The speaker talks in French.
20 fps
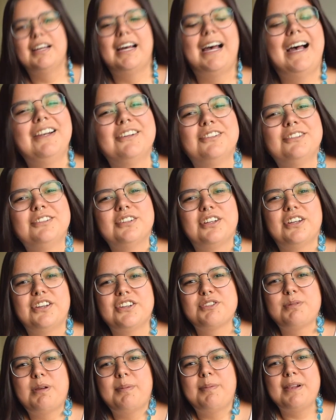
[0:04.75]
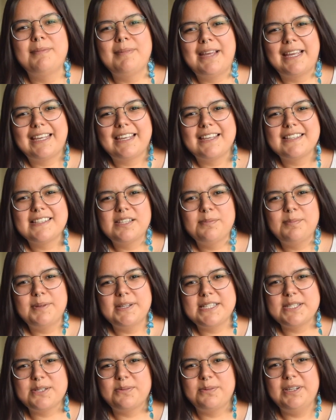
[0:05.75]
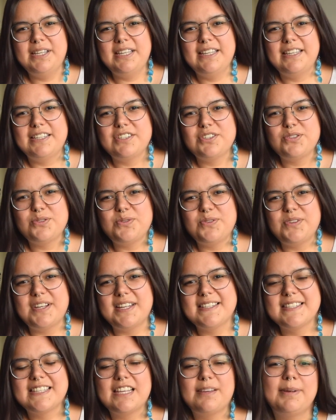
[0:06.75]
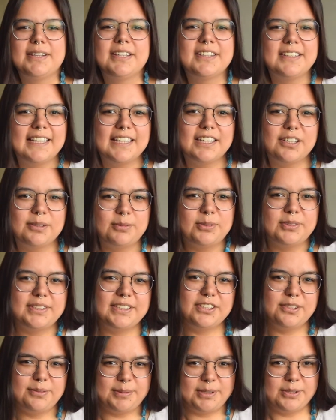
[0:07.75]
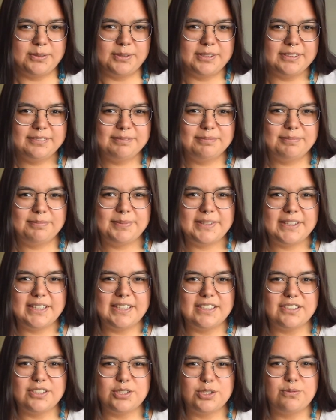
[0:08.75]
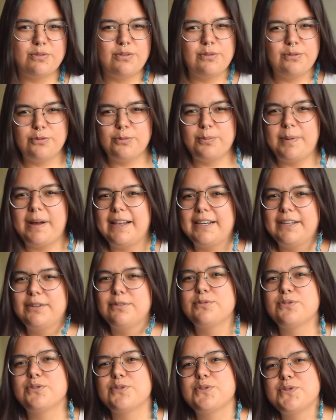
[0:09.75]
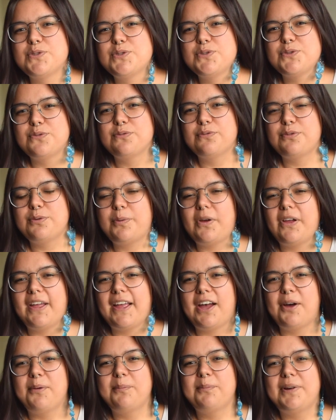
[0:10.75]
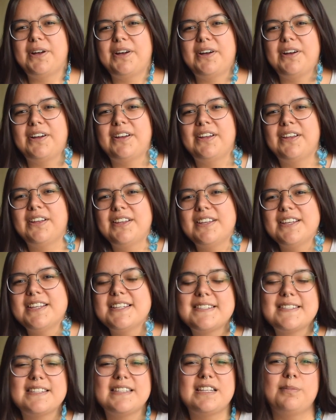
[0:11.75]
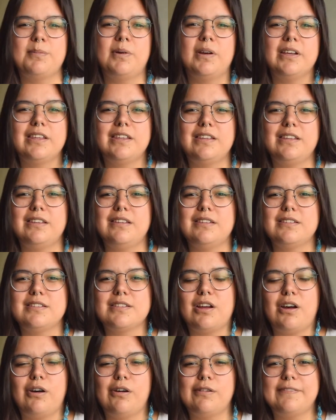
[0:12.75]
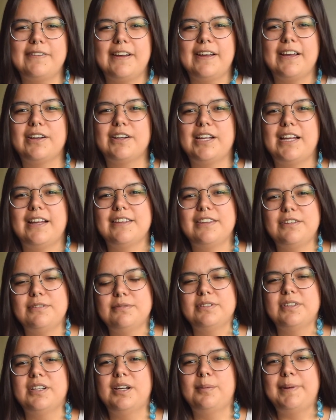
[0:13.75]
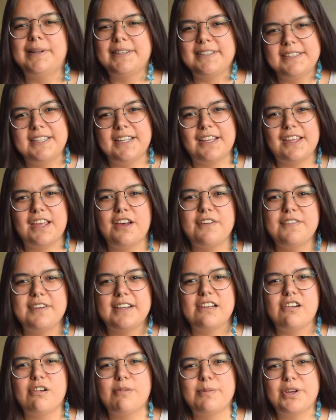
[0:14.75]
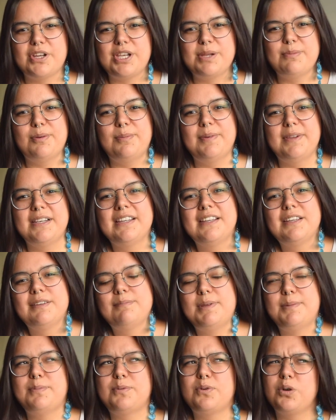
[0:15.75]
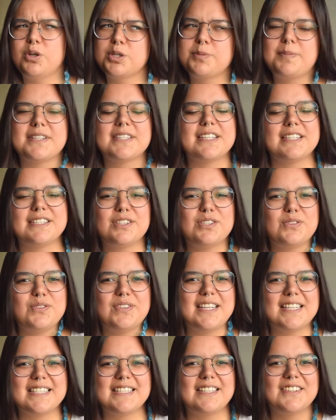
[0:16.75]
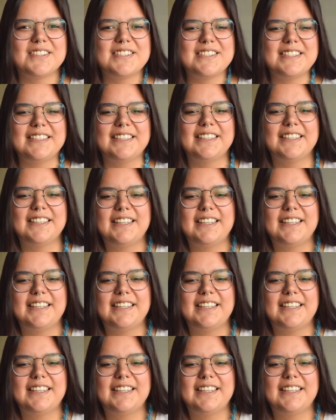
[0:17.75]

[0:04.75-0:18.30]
Allô, euh, je m'appelle Marie-Christine Petitcoué et je suis atticamèque de la communauté de Manoir. Puis je veux vous parler aujourd'hui du nouveau programme en cinéma qui sera offert à Kiuna en partenariat avec la Wapikoni Mobile. Puis pourquoi je pense que c'est une excellente idée.